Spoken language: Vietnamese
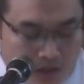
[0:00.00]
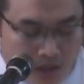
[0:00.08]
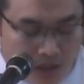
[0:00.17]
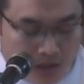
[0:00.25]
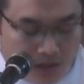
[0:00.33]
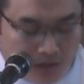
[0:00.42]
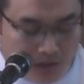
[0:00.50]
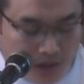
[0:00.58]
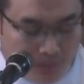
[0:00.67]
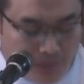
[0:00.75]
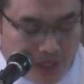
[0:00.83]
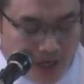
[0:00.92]
gần
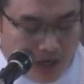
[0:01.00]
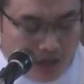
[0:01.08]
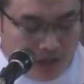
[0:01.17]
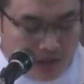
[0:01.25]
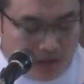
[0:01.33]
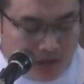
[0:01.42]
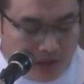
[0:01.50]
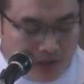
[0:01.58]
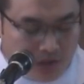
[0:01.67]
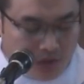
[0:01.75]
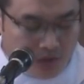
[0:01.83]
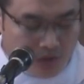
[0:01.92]
thập giá Đức
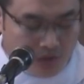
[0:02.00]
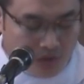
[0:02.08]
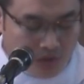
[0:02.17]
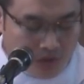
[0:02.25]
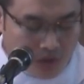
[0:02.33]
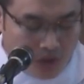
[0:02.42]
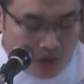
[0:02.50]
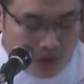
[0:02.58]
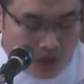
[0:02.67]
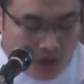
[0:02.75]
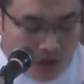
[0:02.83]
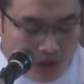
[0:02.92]
Giêsu
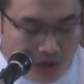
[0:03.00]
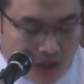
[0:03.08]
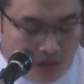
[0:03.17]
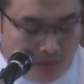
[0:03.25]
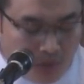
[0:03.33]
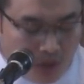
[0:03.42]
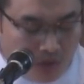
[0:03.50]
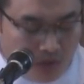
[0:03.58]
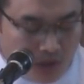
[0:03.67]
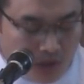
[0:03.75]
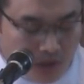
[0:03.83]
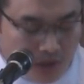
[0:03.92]
có thân mẫu
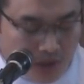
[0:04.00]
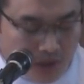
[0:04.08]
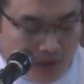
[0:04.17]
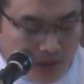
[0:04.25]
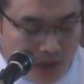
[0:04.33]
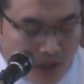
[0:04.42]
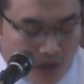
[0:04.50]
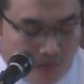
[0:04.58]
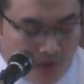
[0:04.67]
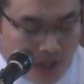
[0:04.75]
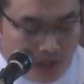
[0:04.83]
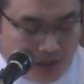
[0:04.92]
người
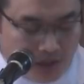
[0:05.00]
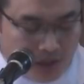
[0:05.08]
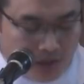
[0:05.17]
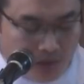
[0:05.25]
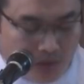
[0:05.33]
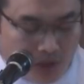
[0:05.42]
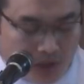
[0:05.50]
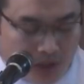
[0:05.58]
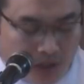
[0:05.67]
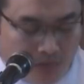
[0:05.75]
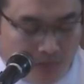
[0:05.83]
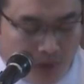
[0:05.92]
và chị của
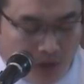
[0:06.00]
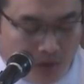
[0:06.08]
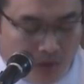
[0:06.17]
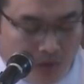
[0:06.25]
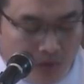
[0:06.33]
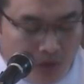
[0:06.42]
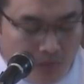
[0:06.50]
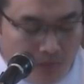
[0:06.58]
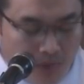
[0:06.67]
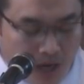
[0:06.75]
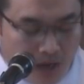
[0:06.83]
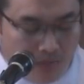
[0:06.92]
thân mẫu
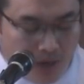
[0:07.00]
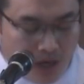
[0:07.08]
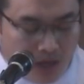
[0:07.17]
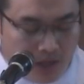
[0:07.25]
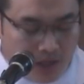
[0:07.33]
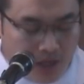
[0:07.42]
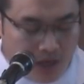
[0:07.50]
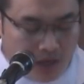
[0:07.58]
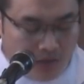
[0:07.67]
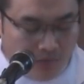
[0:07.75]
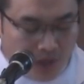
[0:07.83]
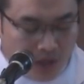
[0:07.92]
bà Maria
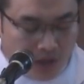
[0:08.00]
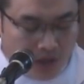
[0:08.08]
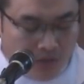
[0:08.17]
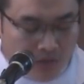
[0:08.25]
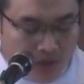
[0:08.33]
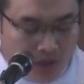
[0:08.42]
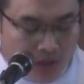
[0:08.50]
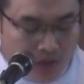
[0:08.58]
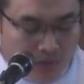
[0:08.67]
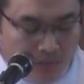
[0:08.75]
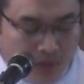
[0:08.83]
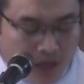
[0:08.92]
vợ ông
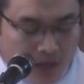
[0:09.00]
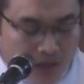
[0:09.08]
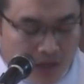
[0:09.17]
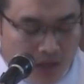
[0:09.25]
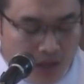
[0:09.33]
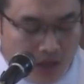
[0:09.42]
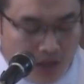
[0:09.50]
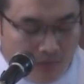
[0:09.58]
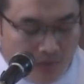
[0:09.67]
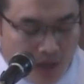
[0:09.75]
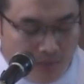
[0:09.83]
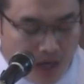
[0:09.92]
Clobab
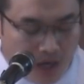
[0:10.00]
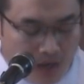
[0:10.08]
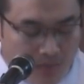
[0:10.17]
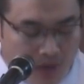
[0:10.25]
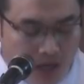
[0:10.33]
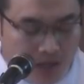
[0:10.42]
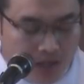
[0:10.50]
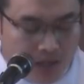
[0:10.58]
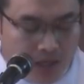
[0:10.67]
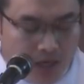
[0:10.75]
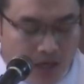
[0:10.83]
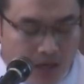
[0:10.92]
và bà
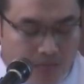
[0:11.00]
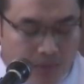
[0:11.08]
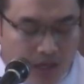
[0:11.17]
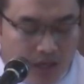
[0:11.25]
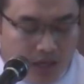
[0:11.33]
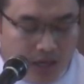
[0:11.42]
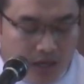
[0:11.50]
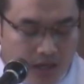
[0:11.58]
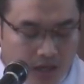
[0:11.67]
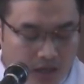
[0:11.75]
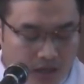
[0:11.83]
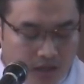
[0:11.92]
Maria
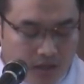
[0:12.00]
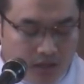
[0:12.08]
Magdala